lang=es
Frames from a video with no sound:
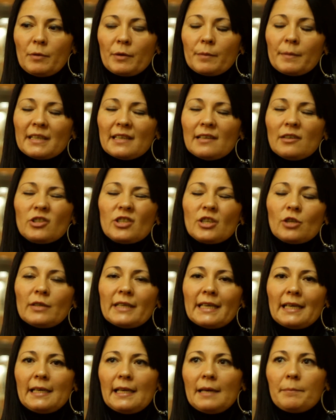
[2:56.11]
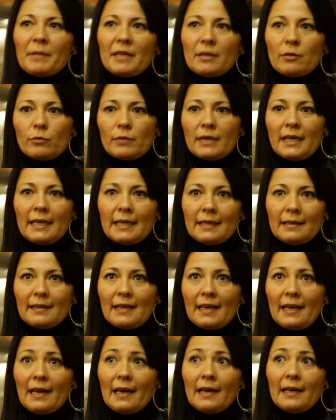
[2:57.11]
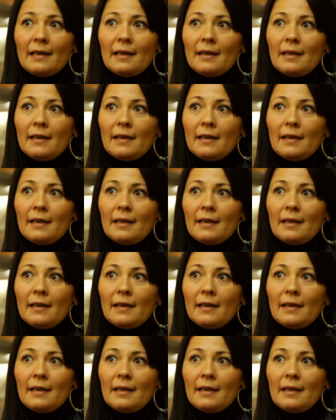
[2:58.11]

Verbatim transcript: por parte de los chicos, en realidad pinturas en tela.